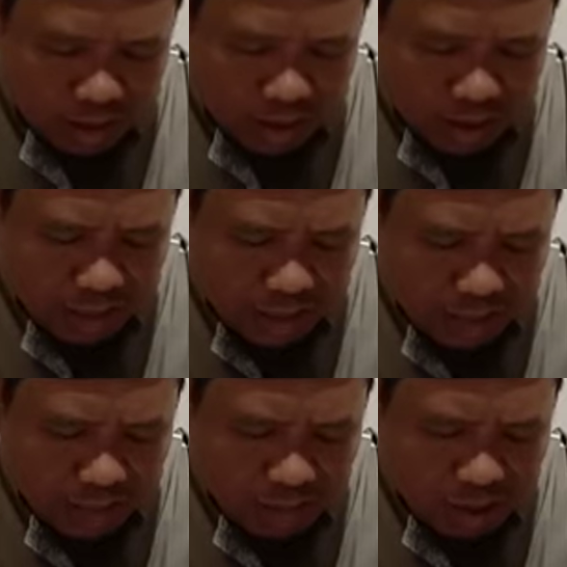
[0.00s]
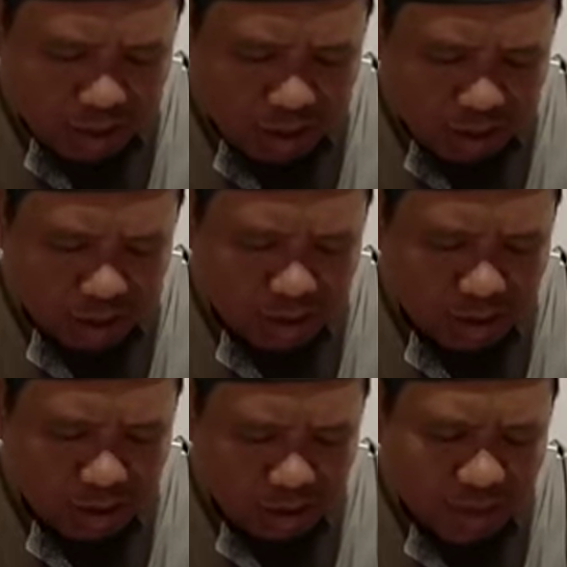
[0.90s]
tahrima
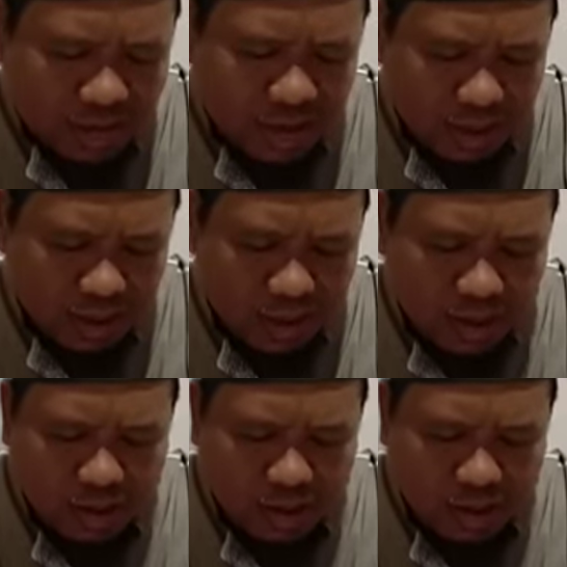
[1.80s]
qatli nafsihi